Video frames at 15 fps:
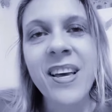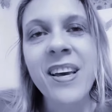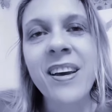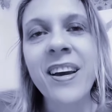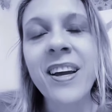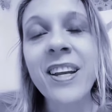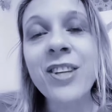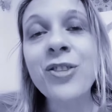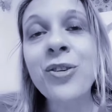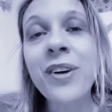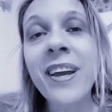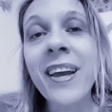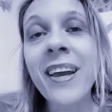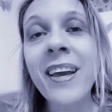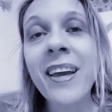Credo
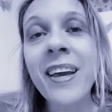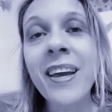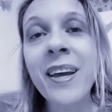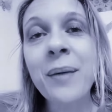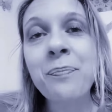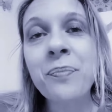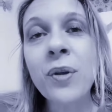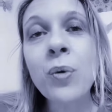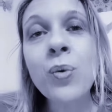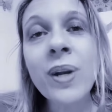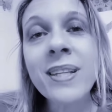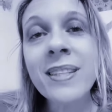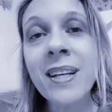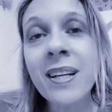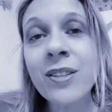che mm, una
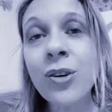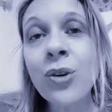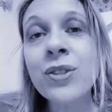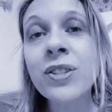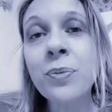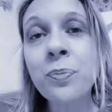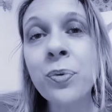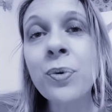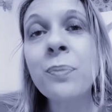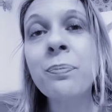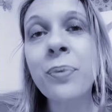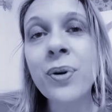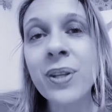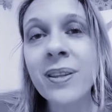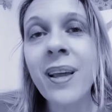delle doti più
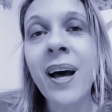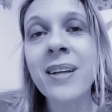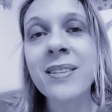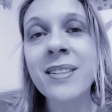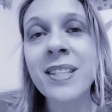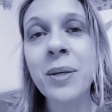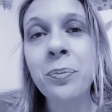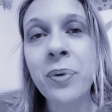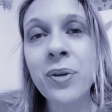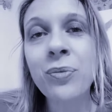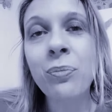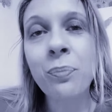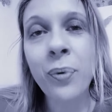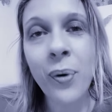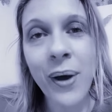importanti per un
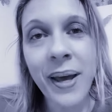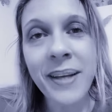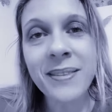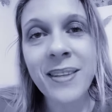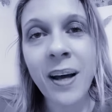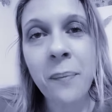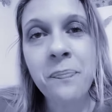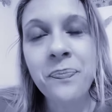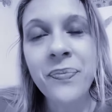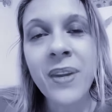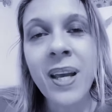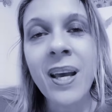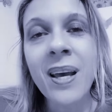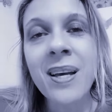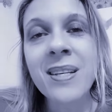poeta
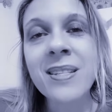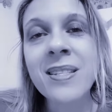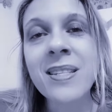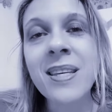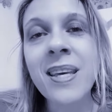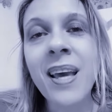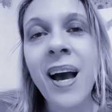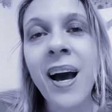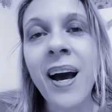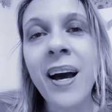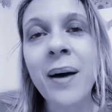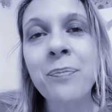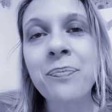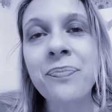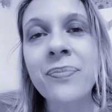sia
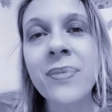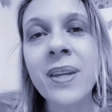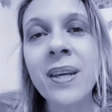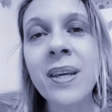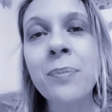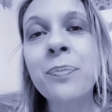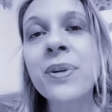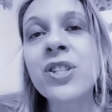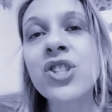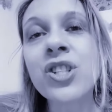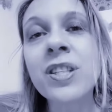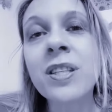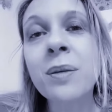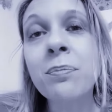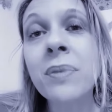mm,
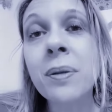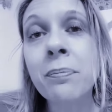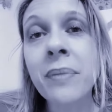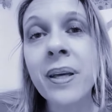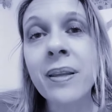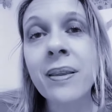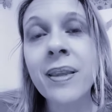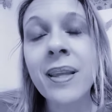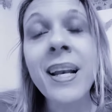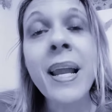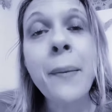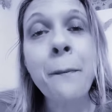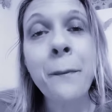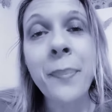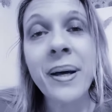imprescindibilmente
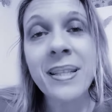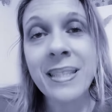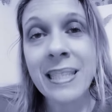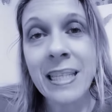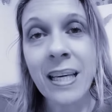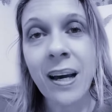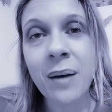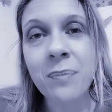l'empatia.